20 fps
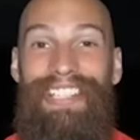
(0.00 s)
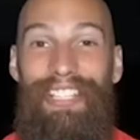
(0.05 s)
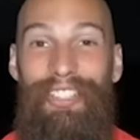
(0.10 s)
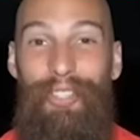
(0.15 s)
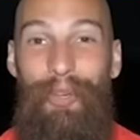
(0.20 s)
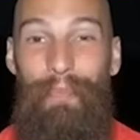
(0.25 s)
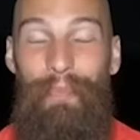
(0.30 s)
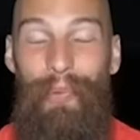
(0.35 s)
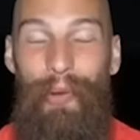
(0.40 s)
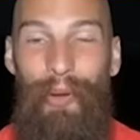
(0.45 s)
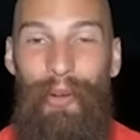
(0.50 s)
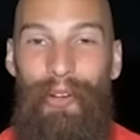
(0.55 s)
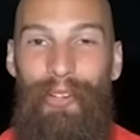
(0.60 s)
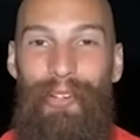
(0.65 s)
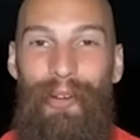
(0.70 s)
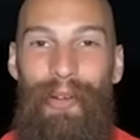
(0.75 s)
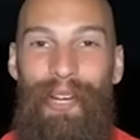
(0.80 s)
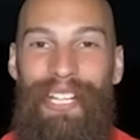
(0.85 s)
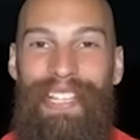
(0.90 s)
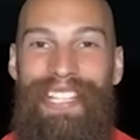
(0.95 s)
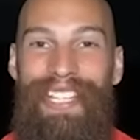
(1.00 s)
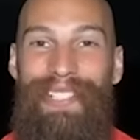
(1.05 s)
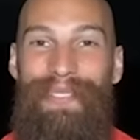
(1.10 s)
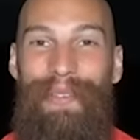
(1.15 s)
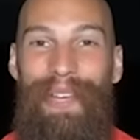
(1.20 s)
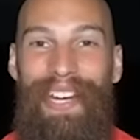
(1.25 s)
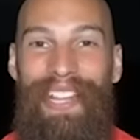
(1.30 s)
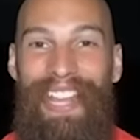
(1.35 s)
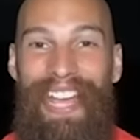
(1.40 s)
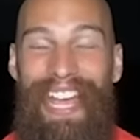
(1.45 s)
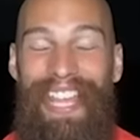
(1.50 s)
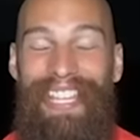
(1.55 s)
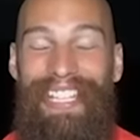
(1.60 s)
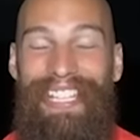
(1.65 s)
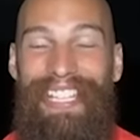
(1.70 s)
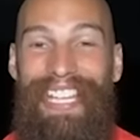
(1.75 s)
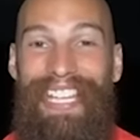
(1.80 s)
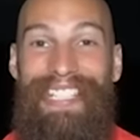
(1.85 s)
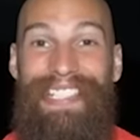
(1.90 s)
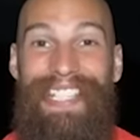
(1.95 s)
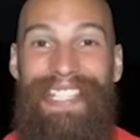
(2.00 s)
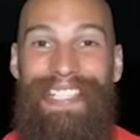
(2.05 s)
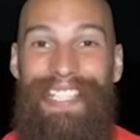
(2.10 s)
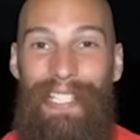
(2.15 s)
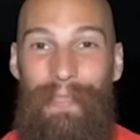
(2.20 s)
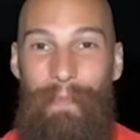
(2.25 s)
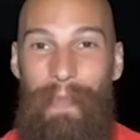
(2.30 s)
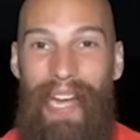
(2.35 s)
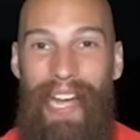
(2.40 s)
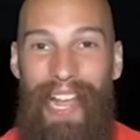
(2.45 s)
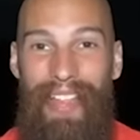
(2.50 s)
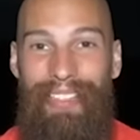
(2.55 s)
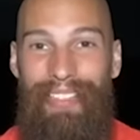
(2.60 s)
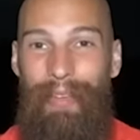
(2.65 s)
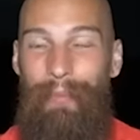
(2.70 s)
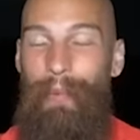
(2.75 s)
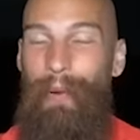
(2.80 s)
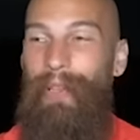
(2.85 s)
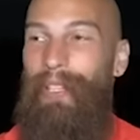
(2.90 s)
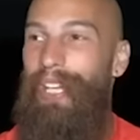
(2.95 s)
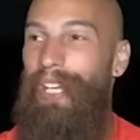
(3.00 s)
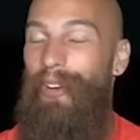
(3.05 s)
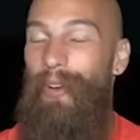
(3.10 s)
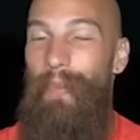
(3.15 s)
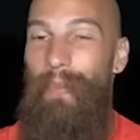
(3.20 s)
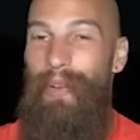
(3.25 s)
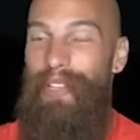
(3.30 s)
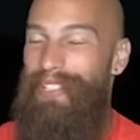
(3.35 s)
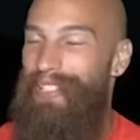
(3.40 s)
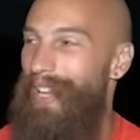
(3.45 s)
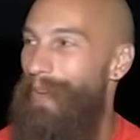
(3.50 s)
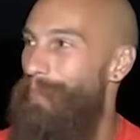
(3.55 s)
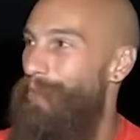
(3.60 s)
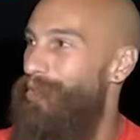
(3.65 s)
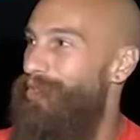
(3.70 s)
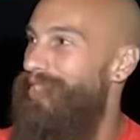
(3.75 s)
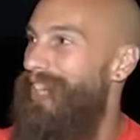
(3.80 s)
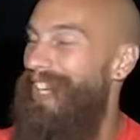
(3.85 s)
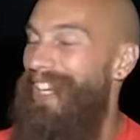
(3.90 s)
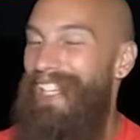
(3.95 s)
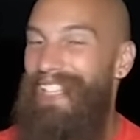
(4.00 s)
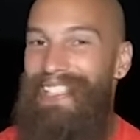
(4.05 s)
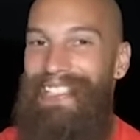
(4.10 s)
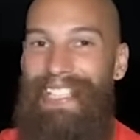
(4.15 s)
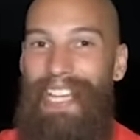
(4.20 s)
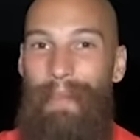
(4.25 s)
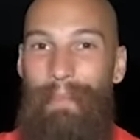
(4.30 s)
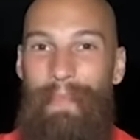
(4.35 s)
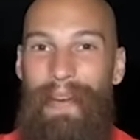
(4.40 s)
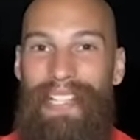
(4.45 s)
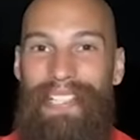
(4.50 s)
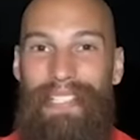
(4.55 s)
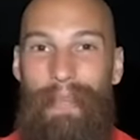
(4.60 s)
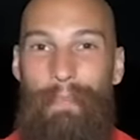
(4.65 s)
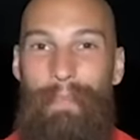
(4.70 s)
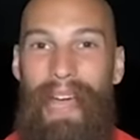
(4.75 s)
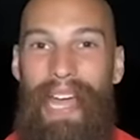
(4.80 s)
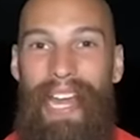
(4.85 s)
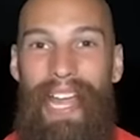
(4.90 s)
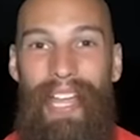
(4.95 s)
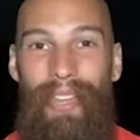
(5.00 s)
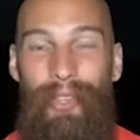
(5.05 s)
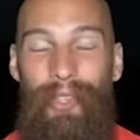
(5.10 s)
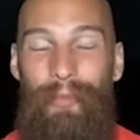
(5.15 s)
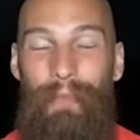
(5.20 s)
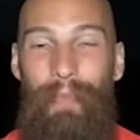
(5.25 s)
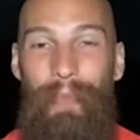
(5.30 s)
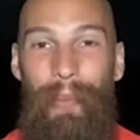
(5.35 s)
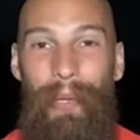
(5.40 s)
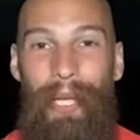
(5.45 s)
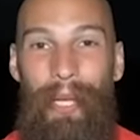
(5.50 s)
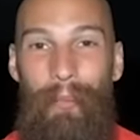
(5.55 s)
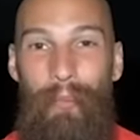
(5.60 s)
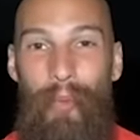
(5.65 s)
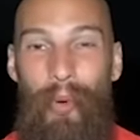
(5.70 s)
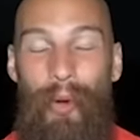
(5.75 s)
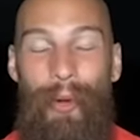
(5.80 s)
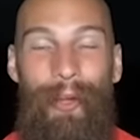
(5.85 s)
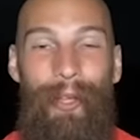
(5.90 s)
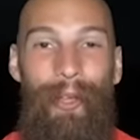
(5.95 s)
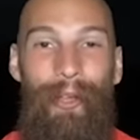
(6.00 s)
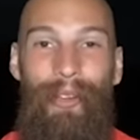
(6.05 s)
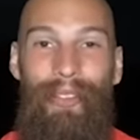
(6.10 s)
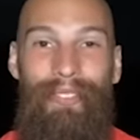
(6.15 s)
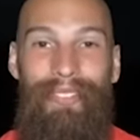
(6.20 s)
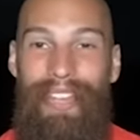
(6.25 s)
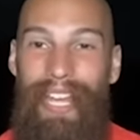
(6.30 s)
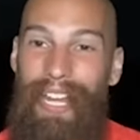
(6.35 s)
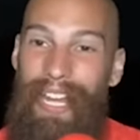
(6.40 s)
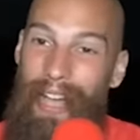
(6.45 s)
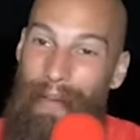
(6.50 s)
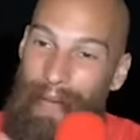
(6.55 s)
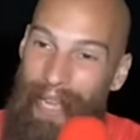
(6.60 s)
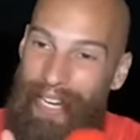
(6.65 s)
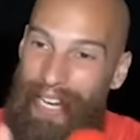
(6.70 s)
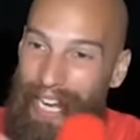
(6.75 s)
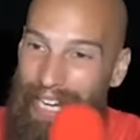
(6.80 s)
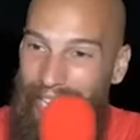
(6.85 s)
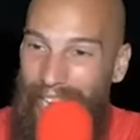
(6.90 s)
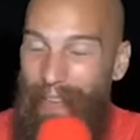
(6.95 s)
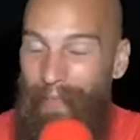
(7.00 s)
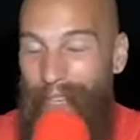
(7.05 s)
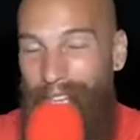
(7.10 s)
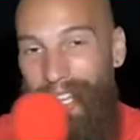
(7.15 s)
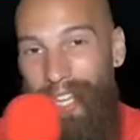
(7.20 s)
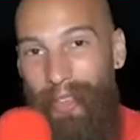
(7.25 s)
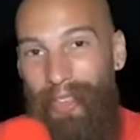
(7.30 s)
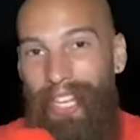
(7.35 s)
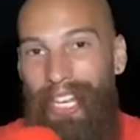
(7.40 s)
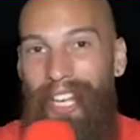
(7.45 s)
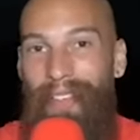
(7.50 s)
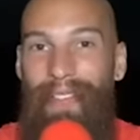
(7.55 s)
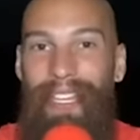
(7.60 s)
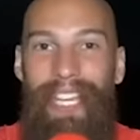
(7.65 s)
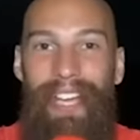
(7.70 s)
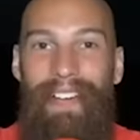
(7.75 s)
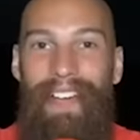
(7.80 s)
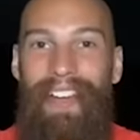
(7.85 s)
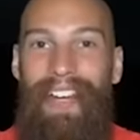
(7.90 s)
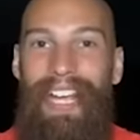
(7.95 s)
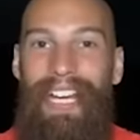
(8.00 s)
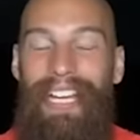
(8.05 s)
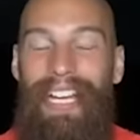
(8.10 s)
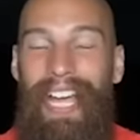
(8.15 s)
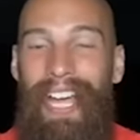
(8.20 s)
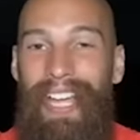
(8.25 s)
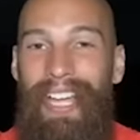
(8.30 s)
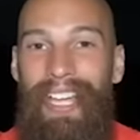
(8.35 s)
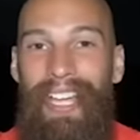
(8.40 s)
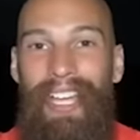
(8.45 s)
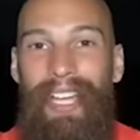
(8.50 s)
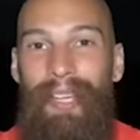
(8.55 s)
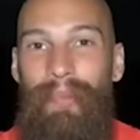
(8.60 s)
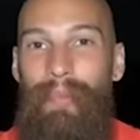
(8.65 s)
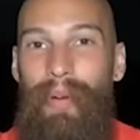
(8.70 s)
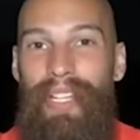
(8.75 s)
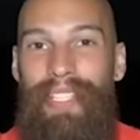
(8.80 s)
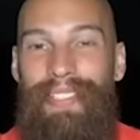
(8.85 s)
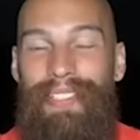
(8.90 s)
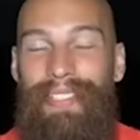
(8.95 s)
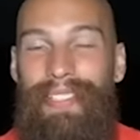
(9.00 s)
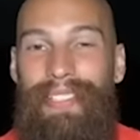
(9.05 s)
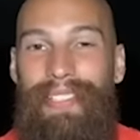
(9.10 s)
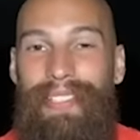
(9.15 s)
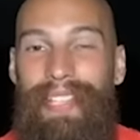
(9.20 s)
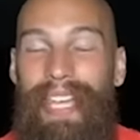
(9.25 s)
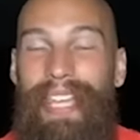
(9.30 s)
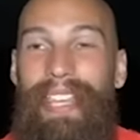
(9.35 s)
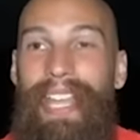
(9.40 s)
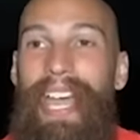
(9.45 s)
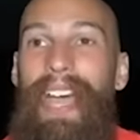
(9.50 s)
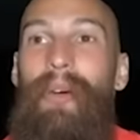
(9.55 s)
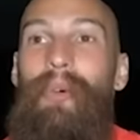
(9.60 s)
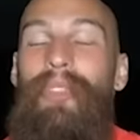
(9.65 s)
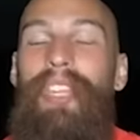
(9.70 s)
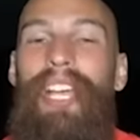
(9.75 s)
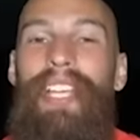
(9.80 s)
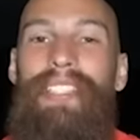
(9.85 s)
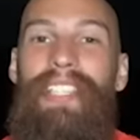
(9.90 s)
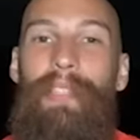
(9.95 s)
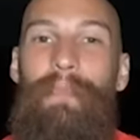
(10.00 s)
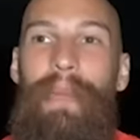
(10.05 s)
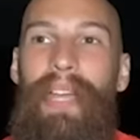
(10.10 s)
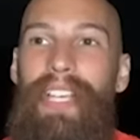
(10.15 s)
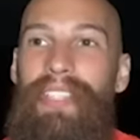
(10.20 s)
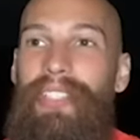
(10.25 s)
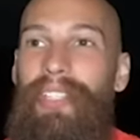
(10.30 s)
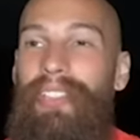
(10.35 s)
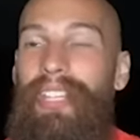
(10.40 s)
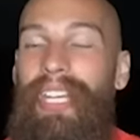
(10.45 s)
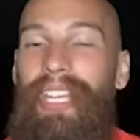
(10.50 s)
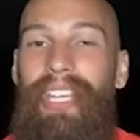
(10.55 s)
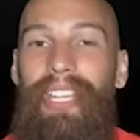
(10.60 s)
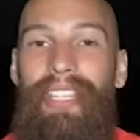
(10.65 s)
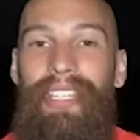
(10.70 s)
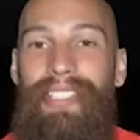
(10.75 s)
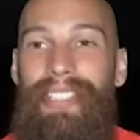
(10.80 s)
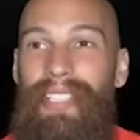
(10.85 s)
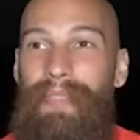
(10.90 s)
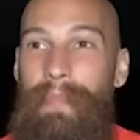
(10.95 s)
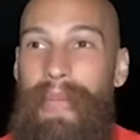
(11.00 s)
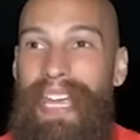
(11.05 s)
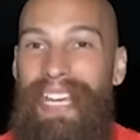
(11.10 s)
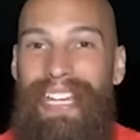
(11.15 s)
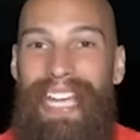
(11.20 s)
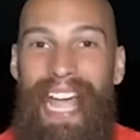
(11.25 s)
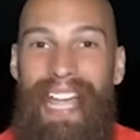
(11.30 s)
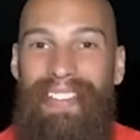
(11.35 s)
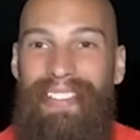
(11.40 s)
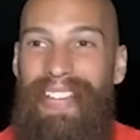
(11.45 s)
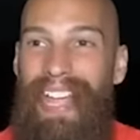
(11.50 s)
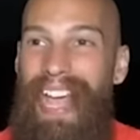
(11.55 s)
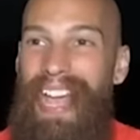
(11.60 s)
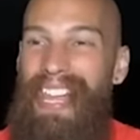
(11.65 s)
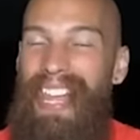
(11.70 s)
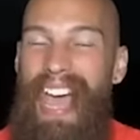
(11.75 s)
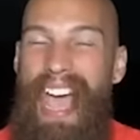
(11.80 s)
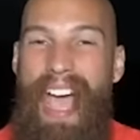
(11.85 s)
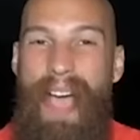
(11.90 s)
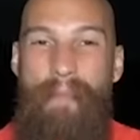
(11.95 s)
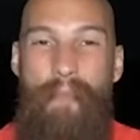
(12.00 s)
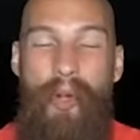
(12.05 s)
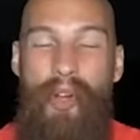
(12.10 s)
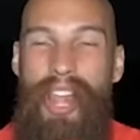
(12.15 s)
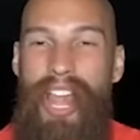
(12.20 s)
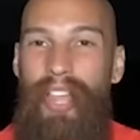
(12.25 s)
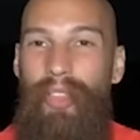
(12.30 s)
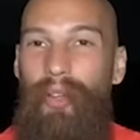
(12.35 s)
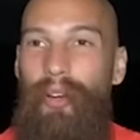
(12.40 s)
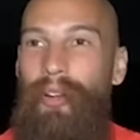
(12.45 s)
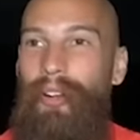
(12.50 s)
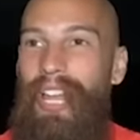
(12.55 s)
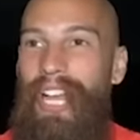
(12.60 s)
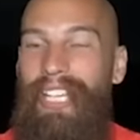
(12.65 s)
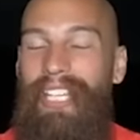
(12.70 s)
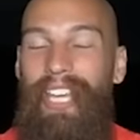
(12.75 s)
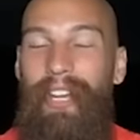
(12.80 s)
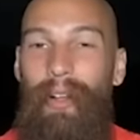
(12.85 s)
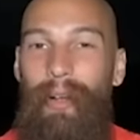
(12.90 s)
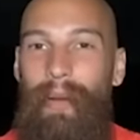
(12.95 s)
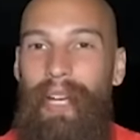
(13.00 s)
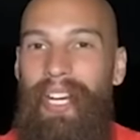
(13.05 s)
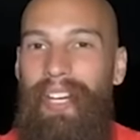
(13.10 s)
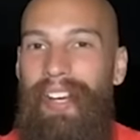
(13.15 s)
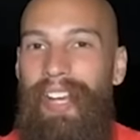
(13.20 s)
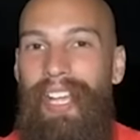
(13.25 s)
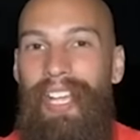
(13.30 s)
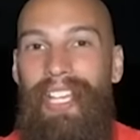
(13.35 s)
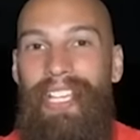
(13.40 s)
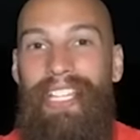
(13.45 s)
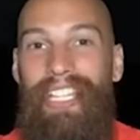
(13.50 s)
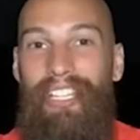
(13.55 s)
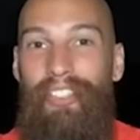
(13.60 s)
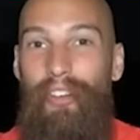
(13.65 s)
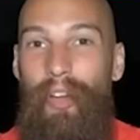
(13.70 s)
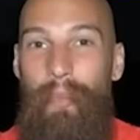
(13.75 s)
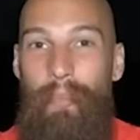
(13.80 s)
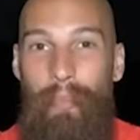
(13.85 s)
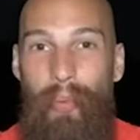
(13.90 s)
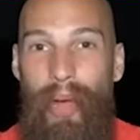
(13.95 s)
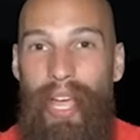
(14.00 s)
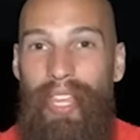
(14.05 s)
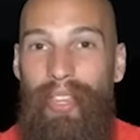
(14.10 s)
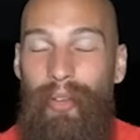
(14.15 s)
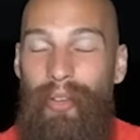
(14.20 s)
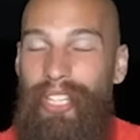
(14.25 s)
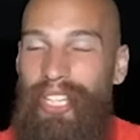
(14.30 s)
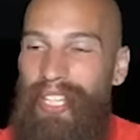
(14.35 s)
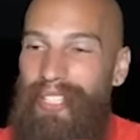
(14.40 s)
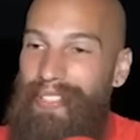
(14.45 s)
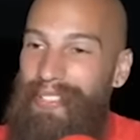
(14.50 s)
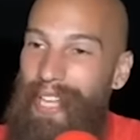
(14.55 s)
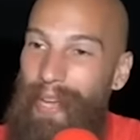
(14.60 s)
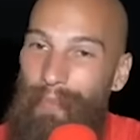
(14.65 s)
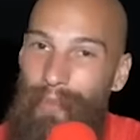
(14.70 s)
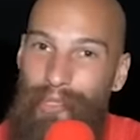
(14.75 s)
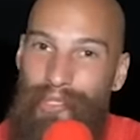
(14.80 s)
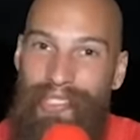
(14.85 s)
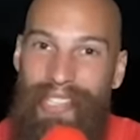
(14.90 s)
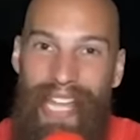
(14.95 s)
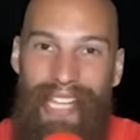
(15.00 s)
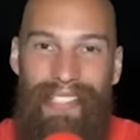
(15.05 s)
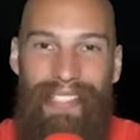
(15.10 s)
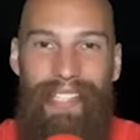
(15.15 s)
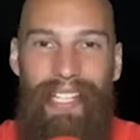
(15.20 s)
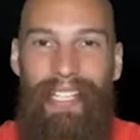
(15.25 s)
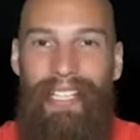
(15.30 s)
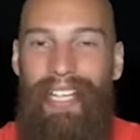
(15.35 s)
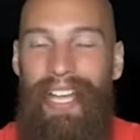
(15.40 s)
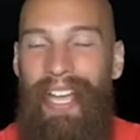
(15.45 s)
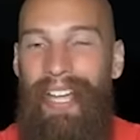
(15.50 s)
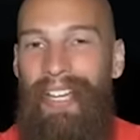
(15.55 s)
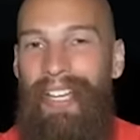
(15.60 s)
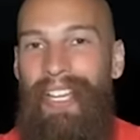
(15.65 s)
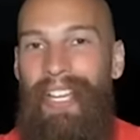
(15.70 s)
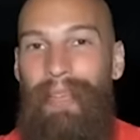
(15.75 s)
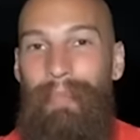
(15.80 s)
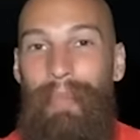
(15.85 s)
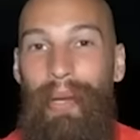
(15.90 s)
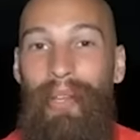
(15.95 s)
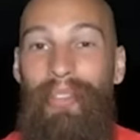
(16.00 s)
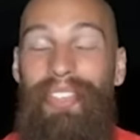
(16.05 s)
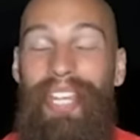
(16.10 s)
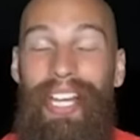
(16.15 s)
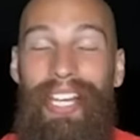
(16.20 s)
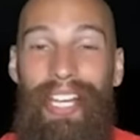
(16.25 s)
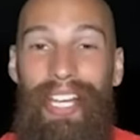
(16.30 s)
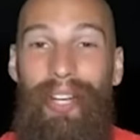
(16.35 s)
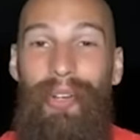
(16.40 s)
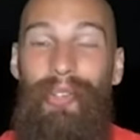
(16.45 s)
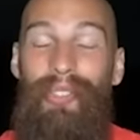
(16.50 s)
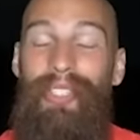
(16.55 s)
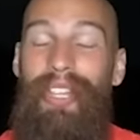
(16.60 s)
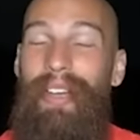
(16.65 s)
siento por Roberta es verdad y es desesperante porque como estamos siempre separados por el muro de la barraca villa o de la villa barraca, pues te da una desesperación de que dices me encanta, la amo, la adoro, la quiero ver y no puedo y estamos tan cerca pero tan lejos.